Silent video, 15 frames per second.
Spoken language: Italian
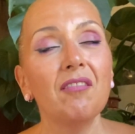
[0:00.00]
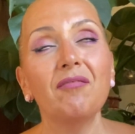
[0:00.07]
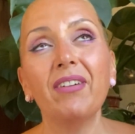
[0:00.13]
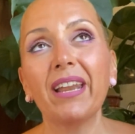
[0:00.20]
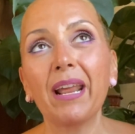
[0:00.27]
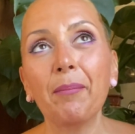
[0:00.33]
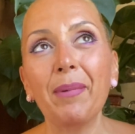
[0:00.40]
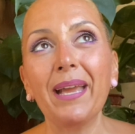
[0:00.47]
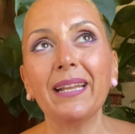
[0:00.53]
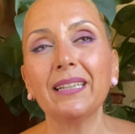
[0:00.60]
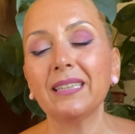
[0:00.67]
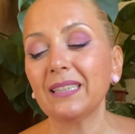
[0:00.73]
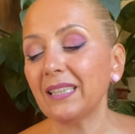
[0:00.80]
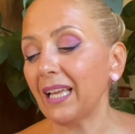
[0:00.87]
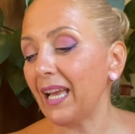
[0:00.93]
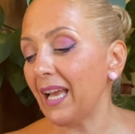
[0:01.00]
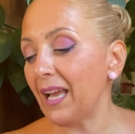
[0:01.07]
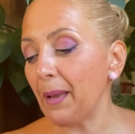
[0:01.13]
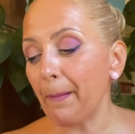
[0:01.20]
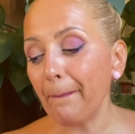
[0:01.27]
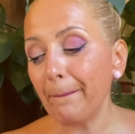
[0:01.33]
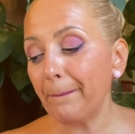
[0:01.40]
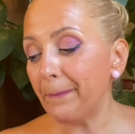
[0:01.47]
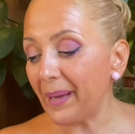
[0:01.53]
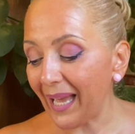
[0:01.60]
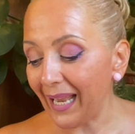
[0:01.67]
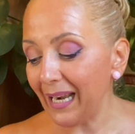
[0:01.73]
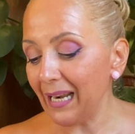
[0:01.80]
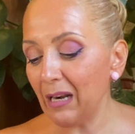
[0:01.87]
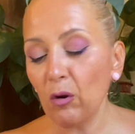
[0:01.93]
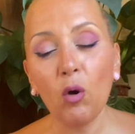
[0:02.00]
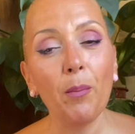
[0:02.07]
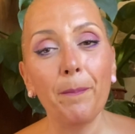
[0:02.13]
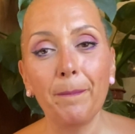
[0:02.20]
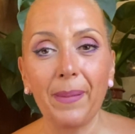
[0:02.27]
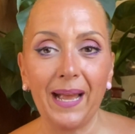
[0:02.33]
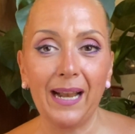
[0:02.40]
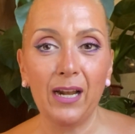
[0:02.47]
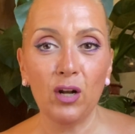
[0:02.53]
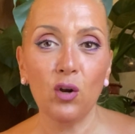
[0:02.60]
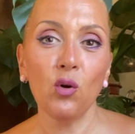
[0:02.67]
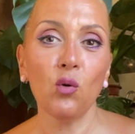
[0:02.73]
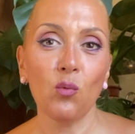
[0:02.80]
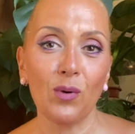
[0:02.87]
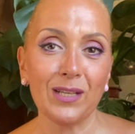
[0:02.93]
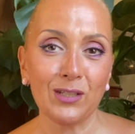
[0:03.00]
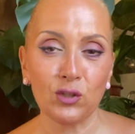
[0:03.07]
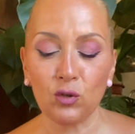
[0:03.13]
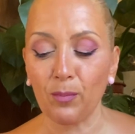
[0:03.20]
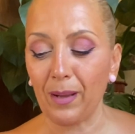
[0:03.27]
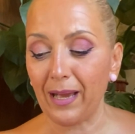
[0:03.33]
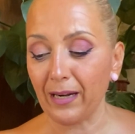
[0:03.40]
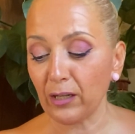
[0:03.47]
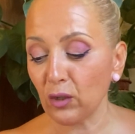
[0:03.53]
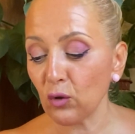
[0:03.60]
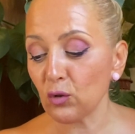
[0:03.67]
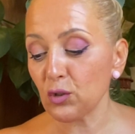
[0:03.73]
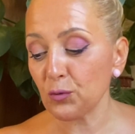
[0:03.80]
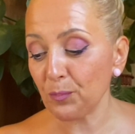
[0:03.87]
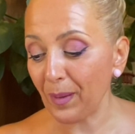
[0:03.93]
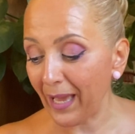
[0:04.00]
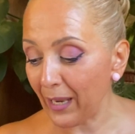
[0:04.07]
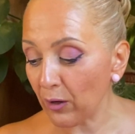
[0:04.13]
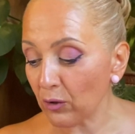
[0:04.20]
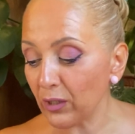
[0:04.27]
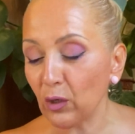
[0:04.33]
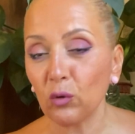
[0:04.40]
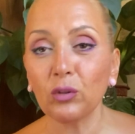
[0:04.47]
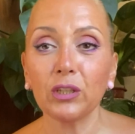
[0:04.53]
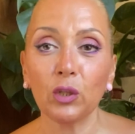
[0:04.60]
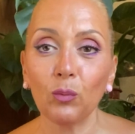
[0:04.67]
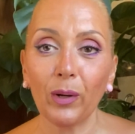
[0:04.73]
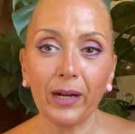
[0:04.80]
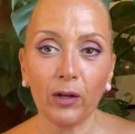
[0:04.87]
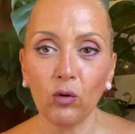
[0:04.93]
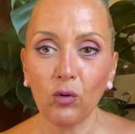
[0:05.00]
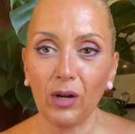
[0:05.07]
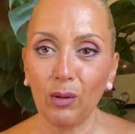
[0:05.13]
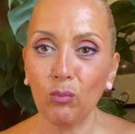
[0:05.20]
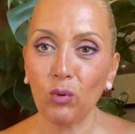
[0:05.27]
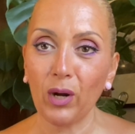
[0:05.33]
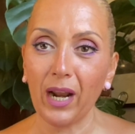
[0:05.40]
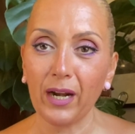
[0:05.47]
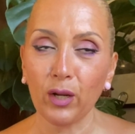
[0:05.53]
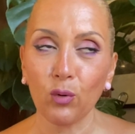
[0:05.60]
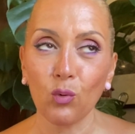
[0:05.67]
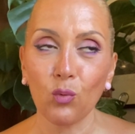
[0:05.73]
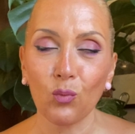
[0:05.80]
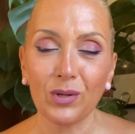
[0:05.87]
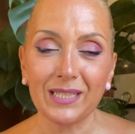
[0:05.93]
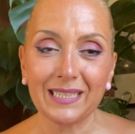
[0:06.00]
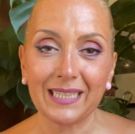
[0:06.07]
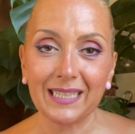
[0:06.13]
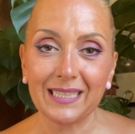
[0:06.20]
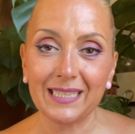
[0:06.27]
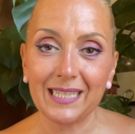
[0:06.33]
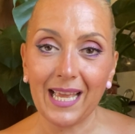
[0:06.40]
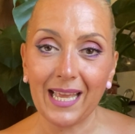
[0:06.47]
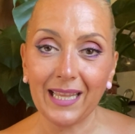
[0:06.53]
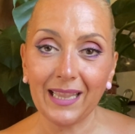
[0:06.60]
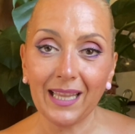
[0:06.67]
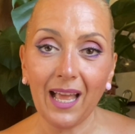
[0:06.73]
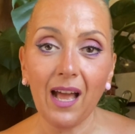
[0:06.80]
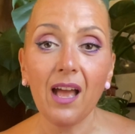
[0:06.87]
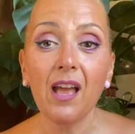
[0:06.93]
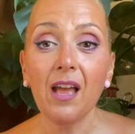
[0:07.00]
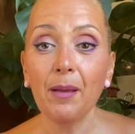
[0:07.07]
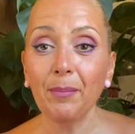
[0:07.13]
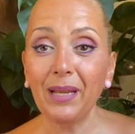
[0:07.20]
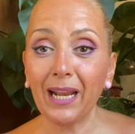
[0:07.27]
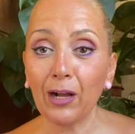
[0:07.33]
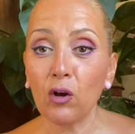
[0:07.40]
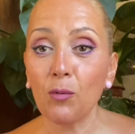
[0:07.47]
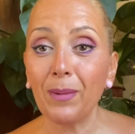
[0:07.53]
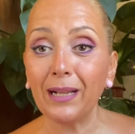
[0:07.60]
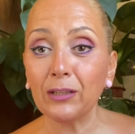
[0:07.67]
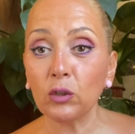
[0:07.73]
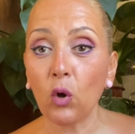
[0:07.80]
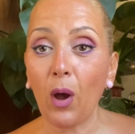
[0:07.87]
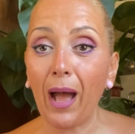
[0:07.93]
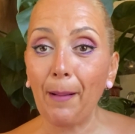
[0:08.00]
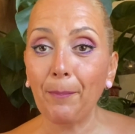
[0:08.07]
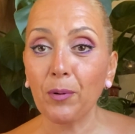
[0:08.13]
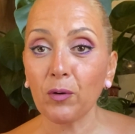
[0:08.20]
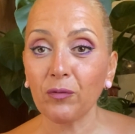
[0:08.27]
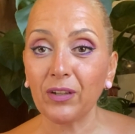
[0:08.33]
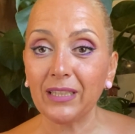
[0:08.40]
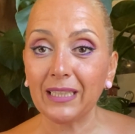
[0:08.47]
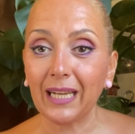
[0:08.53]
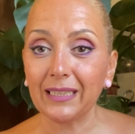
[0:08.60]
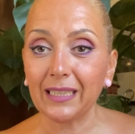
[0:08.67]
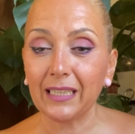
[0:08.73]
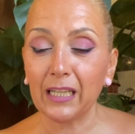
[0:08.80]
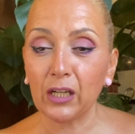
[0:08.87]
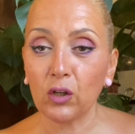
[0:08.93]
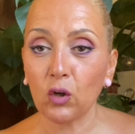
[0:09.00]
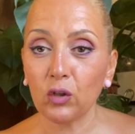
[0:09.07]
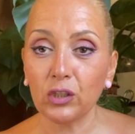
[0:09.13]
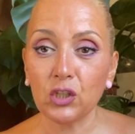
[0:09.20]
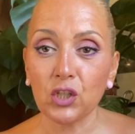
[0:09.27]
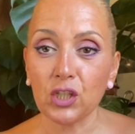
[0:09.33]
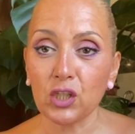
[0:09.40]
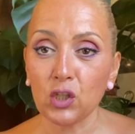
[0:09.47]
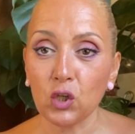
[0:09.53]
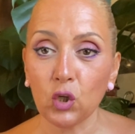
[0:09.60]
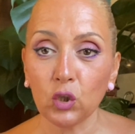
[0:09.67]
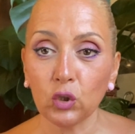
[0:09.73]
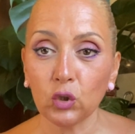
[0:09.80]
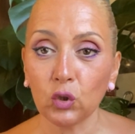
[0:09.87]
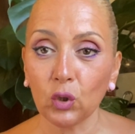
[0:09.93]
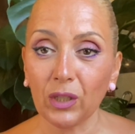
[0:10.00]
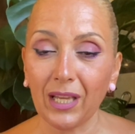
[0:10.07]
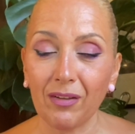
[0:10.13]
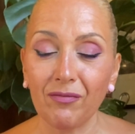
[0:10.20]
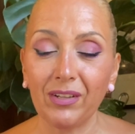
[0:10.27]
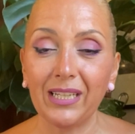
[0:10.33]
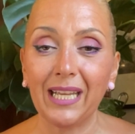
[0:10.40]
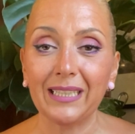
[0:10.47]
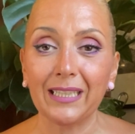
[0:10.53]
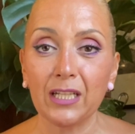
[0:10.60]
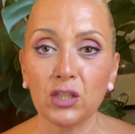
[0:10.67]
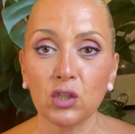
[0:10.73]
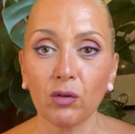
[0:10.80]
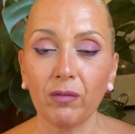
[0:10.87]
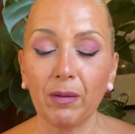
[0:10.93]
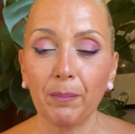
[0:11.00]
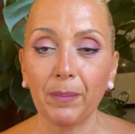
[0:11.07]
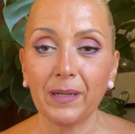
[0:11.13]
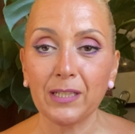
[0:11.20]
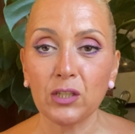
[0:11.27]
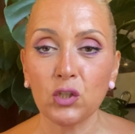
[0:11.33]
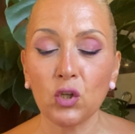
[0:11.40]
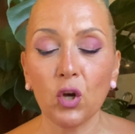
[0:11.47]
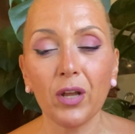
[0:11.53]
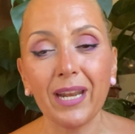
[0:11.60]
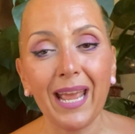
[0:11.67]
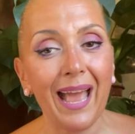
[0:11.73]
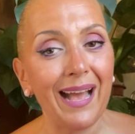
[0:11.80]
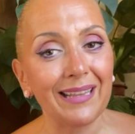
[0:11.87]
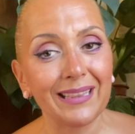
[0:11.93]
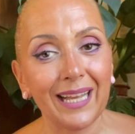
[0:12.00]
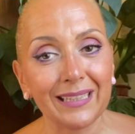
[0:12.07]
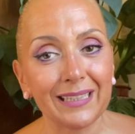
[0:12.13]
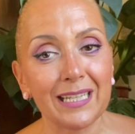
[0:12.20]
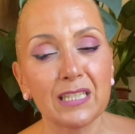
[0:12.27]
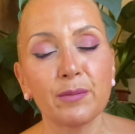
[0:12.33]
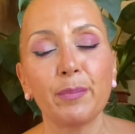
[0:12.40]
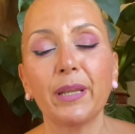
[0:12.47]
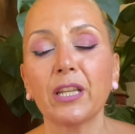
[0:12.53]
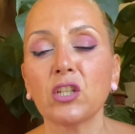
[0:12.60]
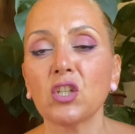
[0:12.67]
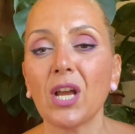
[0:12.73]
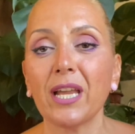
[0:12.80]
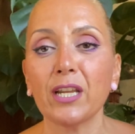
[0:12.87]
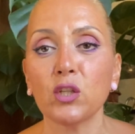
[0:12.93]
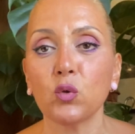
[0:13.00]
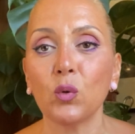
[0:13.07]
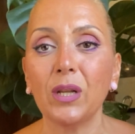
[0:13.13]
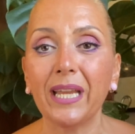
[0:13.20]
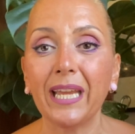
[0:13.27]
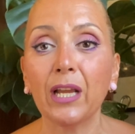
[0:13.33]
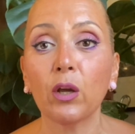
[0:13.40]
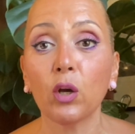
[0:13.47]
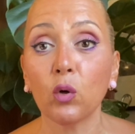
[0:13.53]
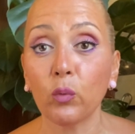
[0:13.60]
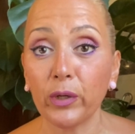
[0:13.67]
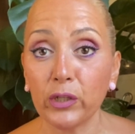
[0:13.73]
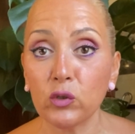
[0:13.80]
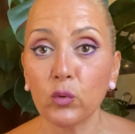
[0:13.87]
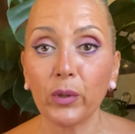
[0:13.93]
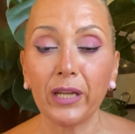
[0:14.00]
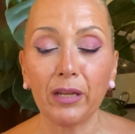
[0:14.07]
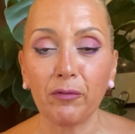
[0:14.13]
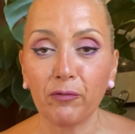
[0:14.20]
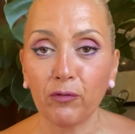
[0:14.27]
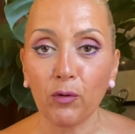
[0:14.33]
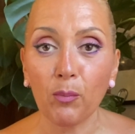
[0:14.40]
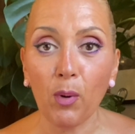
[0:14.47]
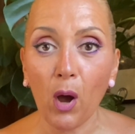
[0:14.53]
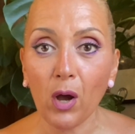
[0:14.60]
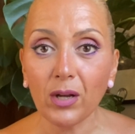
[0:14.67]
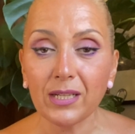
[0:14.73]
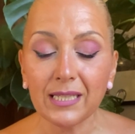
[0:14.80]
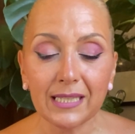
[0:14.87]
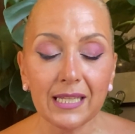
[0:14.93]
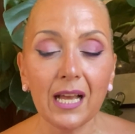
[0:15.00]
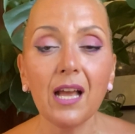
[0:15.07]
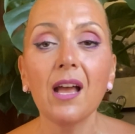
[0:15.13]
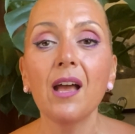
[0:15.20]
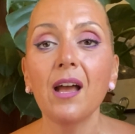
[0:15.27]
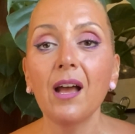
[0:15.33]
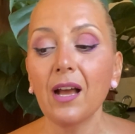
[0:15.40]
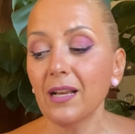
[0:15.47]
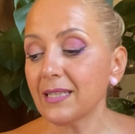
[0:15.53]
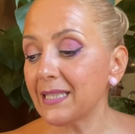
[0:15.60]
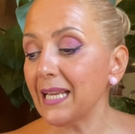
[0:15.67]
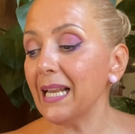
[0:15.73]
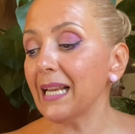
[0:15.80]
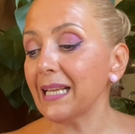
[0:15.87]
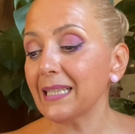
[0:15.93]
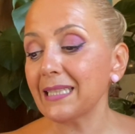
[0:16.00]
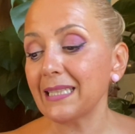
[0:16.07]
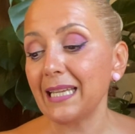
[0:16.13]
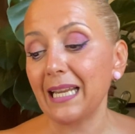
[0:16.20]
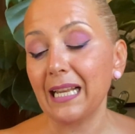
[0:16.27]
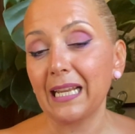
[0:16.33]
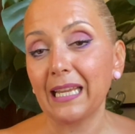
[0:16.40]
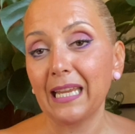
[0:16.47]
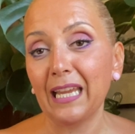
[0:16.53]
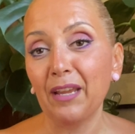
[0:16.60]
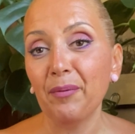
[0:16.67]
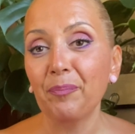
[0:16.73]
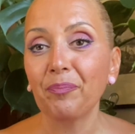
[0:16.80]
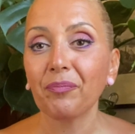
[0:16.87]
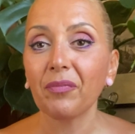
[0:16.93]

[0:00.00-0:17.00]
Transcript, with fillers: veramente bello bello questo marchio spero di continuare a collaborare con questa azienda mi raccomando approfittate del codice sconto che vedete in sovraimpressione andate a sbirciare sui link qui giù in info box silk silky